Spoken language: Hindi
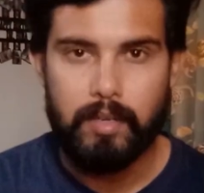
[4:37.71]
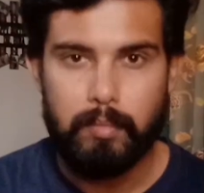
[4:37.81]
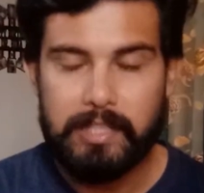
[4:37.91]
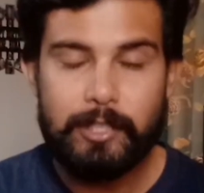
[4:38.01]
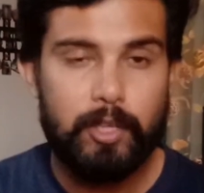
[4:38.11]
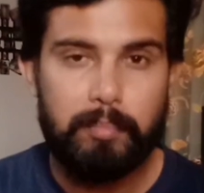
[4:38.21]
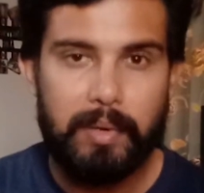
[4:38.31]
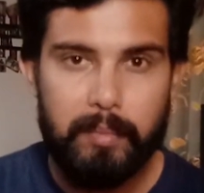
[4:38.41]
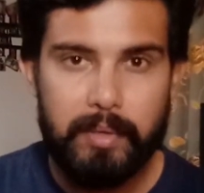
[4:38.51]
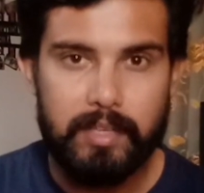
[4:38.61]
बच्ची को
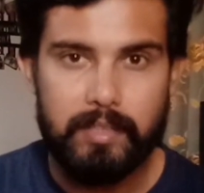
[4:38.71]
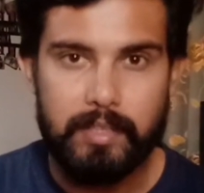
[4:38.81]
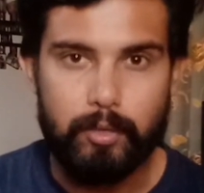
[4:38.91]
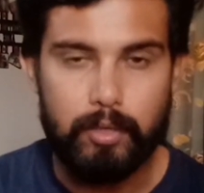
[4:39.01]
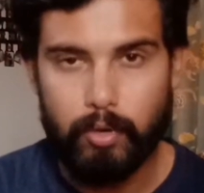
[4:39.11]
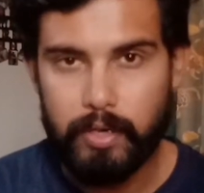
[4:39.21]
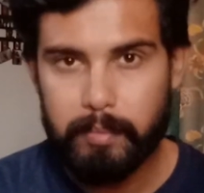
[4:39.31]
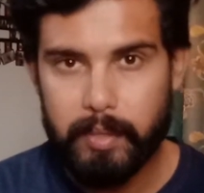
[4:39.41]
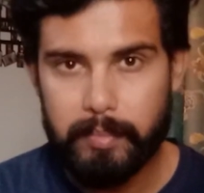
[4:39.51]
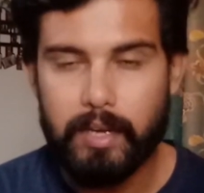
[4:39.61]
रिप्लाई भी करते हैं गुड
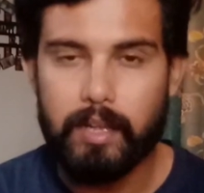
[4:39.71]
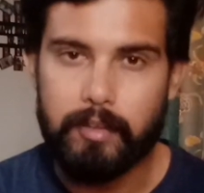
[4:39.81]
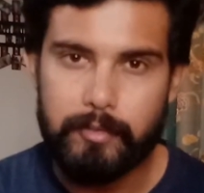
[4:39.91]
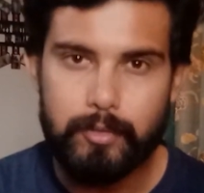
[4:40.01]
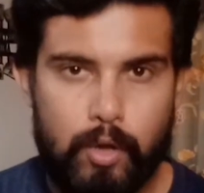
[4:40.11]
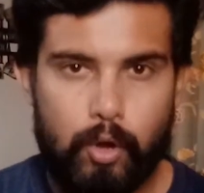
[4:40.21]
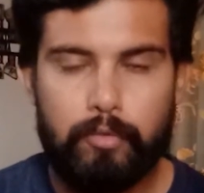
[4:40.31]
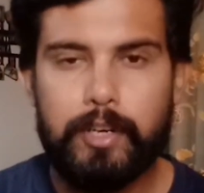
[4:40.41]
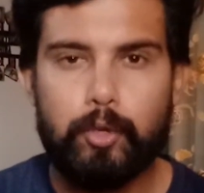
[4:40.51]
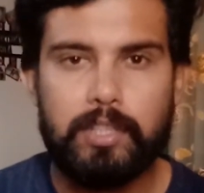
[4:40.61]
मॉर्निंग बेबी अलग और
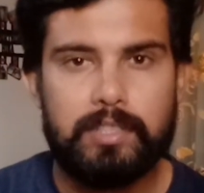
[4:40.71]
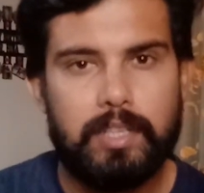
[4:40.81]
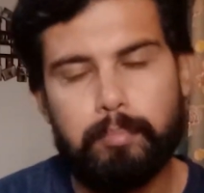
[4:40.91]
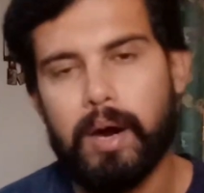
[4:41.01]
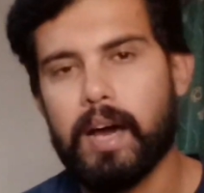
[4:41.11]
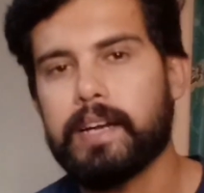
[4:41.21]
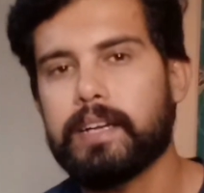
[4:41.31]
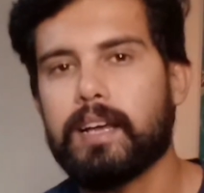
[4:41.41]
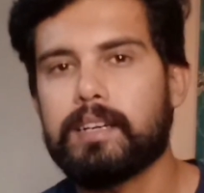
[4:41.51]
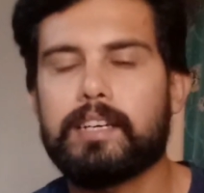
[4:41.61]
विंडो से सर बाहर
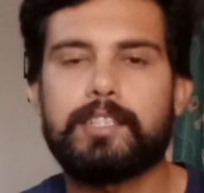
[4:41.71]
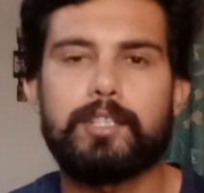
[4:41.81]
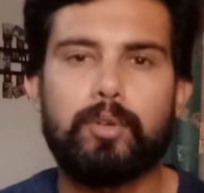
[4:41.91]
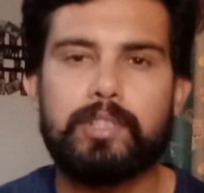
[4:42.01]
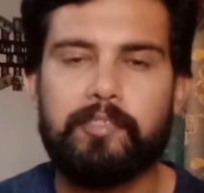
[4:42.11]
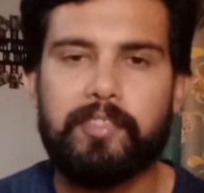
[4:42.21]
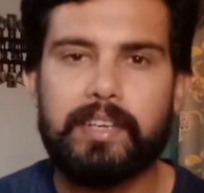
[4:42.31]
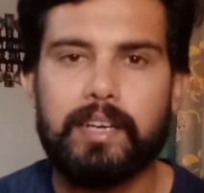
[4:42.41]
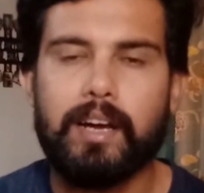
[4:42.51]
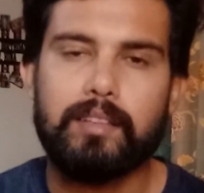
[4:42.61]
निकाल के किसी को ट्रैफिक
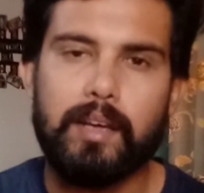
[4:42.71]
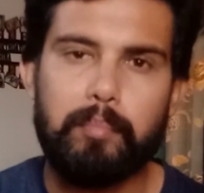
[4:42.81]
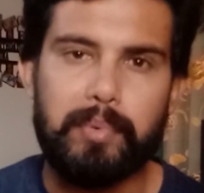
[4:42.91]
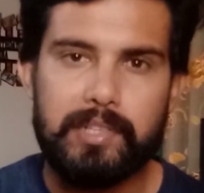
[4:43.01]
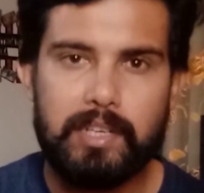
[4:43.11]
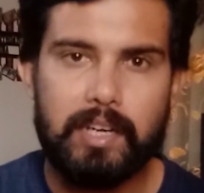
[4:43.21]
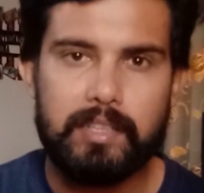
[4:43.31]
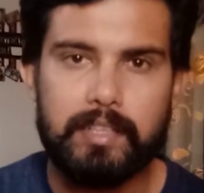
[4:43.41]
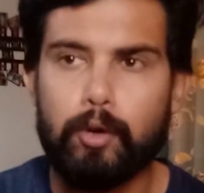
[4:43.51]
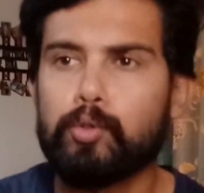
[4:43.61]
के आदाब भी
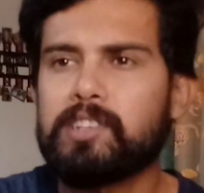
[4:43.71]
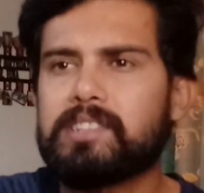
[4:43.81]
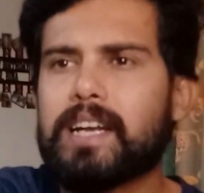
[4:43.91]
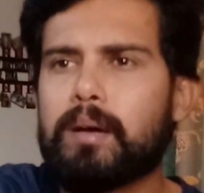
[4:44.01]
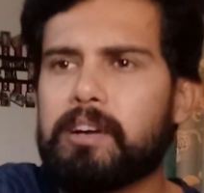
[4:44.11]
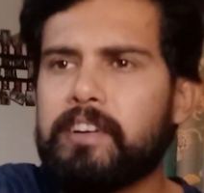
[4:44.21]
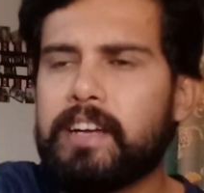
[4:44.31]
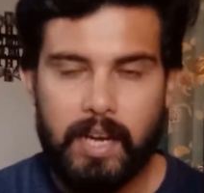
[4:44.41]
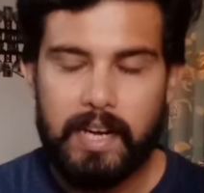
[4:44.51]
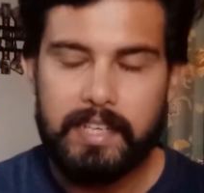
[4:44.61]
सिखाते हैं कि उधर से आना
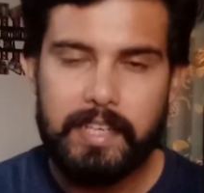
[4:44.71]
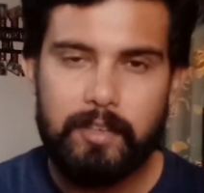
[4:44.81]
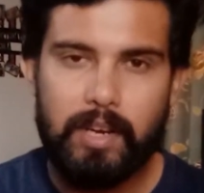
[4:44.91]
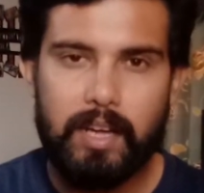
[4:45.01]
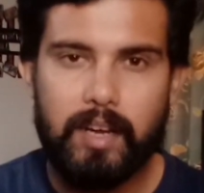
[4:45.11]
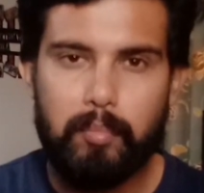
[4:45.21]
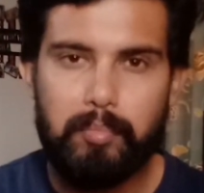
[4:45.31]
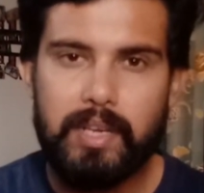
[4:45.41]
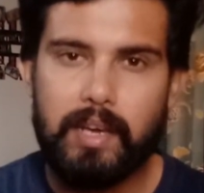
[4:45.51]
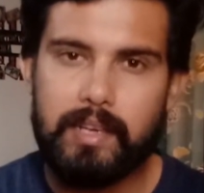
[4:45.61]
बड़ा एडिटिंग वाला काम
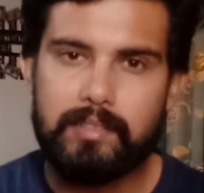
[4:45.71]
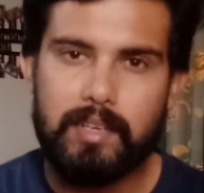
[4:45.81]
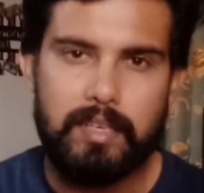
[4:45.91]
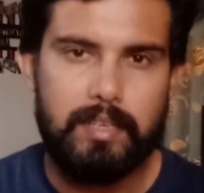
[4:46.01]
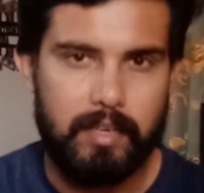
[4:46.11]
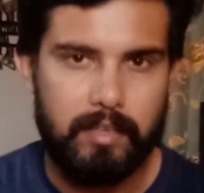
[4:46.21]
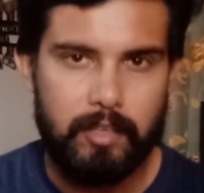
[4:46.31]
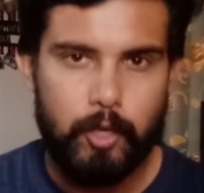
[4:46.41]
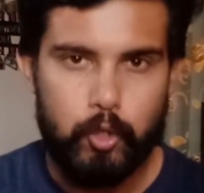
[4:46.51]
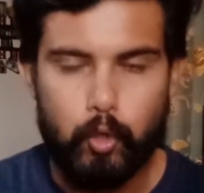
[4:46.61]
भी ऐसा ही है
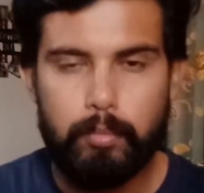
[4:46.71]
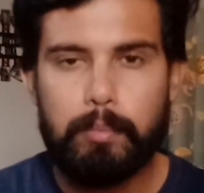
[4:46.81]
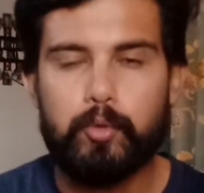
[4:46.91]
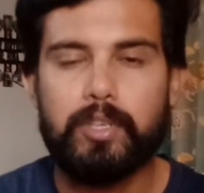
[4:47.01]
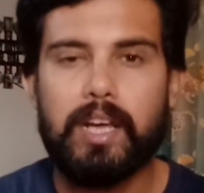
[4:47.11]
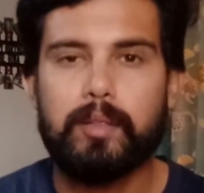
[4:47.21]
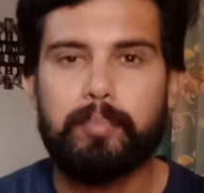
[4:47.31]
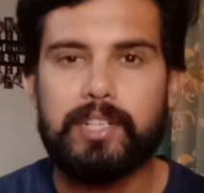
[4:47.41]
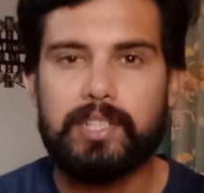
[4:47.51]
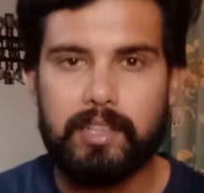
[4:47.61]
शुरू में मुश्किल
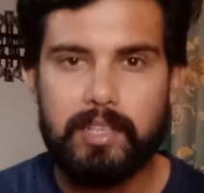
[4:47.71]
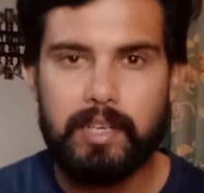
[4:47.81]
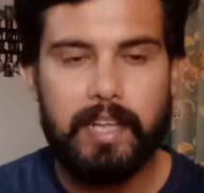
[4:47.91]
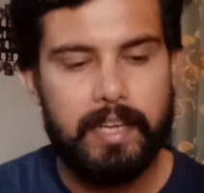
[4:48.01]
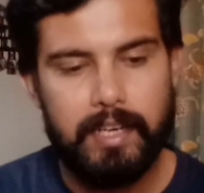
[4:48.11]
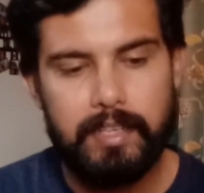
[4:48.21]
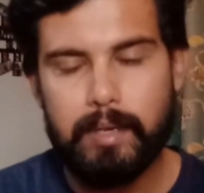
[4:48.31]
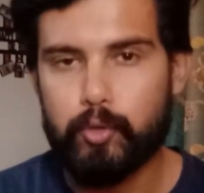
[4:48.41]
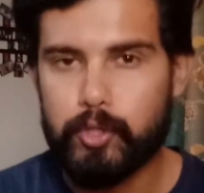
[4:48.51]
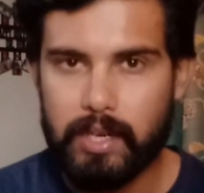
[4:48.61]
पेश आती हैं लेकिन ये
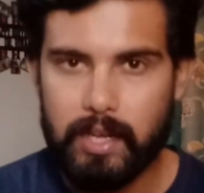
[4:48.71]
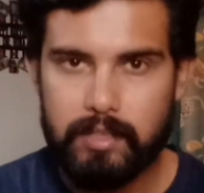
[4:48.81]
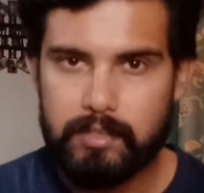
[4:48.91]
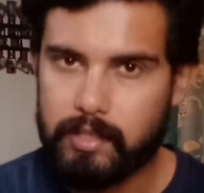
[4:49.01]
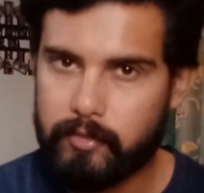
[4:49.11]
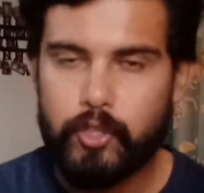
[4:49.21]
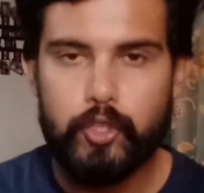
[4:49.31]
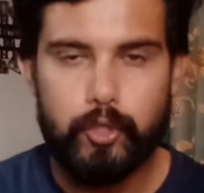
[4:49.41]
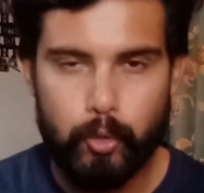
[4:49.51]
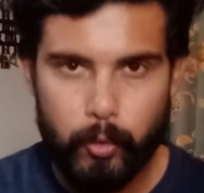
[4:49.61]
मुश्किल सिर्फ
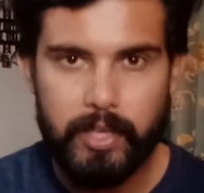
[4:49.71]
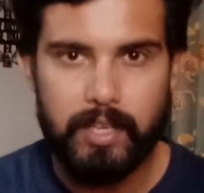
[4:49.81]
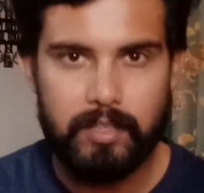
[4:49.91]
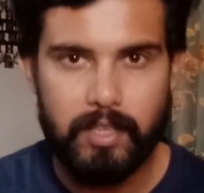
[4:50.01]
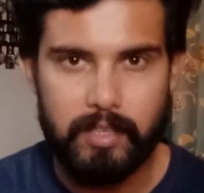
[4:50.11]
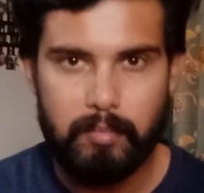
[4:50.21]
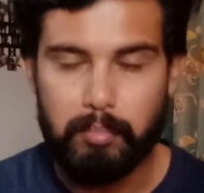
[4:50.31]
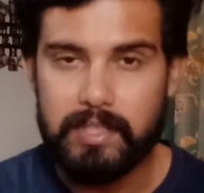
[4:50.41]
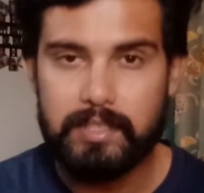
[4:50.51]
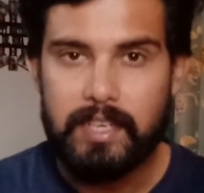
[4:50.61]
शुरू की हद तक
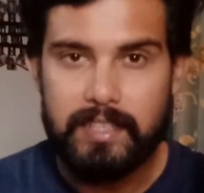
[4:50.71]
बस